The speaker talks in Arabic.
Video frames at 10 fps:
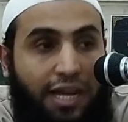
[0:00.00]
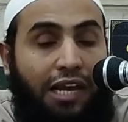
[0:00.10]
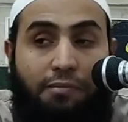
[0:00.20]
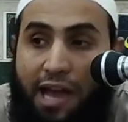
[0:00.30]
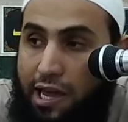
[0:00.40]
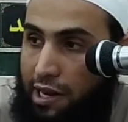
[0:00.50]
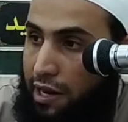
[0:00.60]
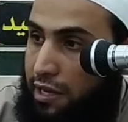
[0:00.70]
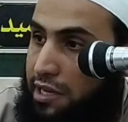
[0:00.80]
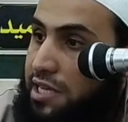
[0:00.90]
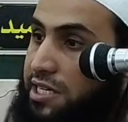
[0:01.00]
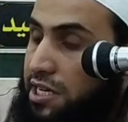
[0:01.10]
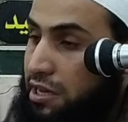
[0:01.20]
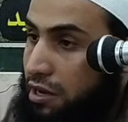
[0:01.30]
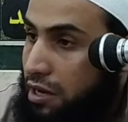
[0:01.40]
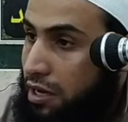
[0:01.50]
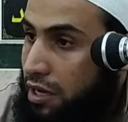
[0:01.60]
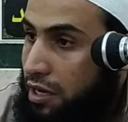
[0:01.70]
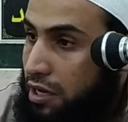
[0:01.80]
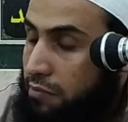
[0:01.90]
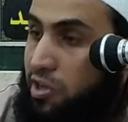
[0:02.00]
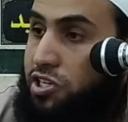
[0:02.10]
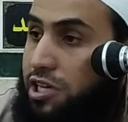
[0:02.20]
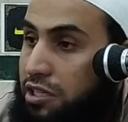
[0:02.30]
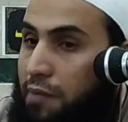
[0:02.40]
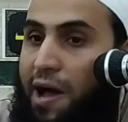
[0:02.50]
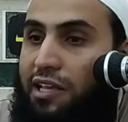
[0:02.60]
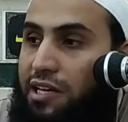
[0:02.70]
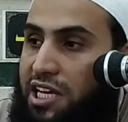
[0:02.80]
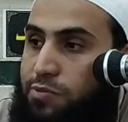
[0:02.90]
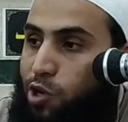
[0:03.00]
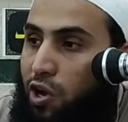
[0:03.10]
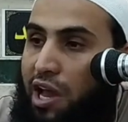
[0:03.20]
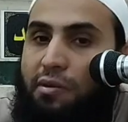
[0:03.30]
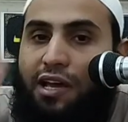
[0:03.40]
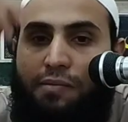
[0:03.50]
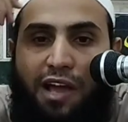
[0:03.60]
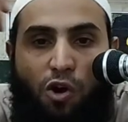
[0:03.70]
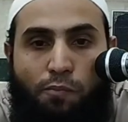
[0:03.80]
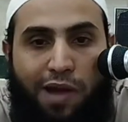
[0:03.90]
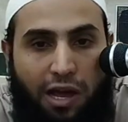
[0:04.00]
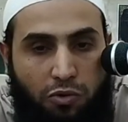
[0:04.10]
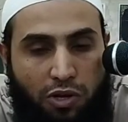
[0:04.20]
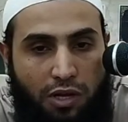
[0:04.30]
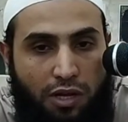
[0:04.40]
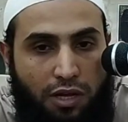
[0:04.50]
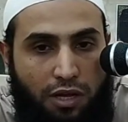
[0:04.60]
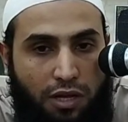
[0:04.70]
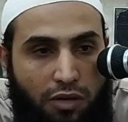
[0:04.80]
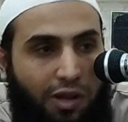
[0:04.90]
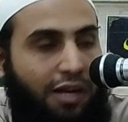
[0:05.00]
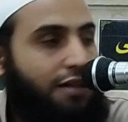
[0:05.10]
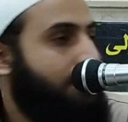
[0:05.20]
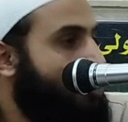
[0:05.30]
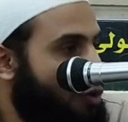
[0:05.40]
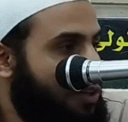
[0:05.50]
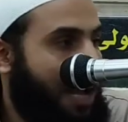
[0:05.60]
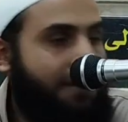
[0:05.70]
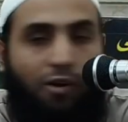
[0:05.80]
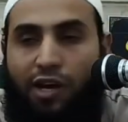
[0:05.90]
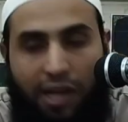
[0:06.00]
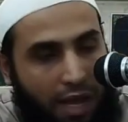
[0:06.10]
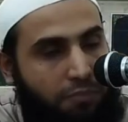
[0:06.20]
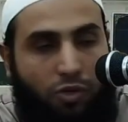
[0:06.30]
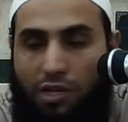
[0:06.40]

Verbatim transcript: كلمة إيه يسيرة بسيطة بعض الناس بيقولها من غير ما ياخد باله يقول لك تقول له أنت عامل إيه يقول لك الحمد